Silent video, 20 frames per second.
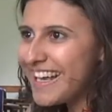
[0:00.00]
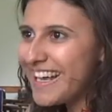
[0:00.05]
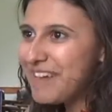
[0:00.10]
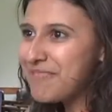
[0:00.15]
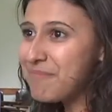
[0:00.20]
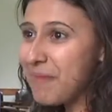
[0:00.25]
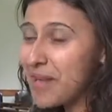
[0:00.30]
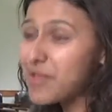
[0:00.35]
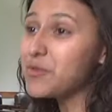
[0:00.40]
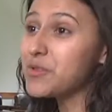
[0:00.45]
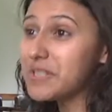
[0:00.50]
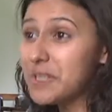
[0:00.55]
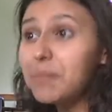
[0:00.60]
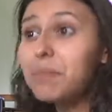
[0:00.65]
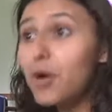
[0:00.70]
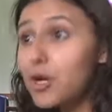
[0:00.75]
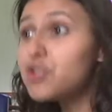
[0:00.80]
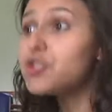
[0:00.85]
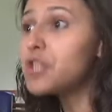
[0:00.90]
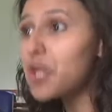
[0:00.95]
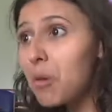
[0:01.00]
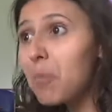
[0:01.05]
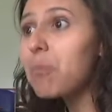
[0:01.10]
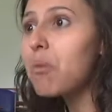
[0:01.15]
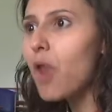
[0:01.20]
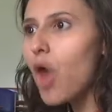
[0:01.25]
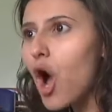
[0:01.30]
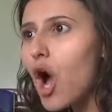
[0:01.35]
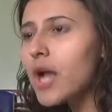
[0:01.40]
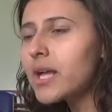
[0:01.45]
Mas você pode ter um
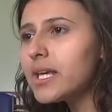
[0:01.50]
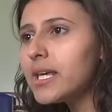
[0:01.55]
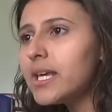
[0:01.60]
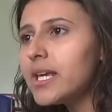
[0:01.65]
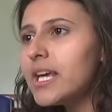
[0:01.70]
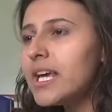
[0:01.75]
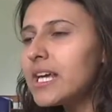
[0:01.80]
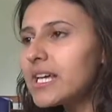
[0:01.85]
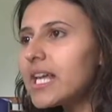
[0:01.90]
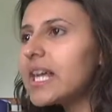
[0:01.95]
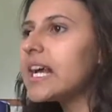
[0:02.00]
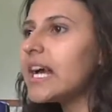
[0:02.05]
blog que